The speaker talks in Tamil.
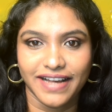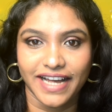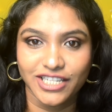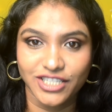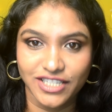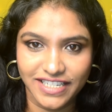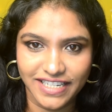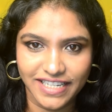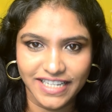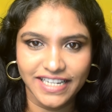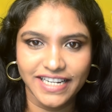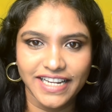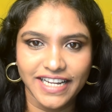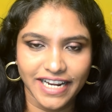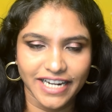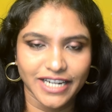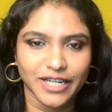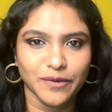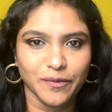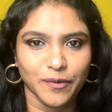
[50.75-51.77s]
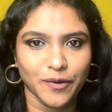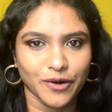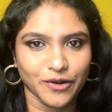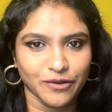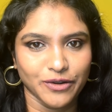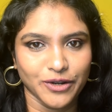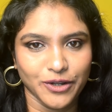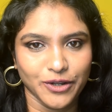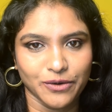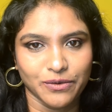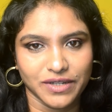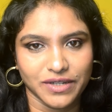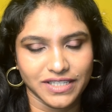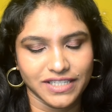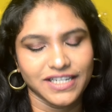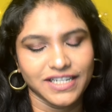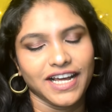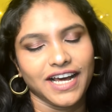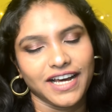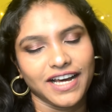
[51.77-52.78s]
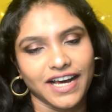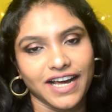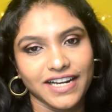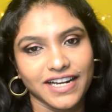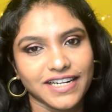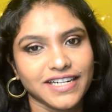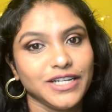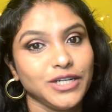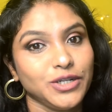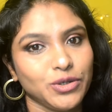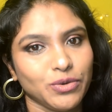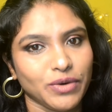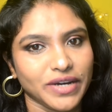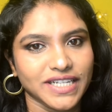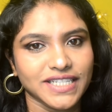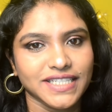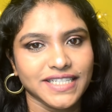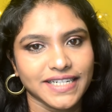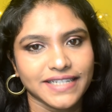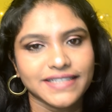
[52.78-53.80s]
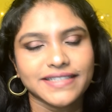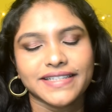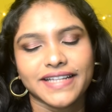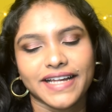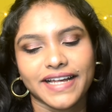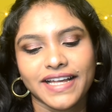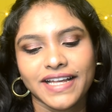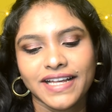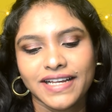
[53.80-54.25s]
ஆக்சுவலி இன்றைக்கி எடுக்க போகிற வீடியோ வந்து நான் ஆல்ரெடி ட்வைஸ் எடுத்தேன்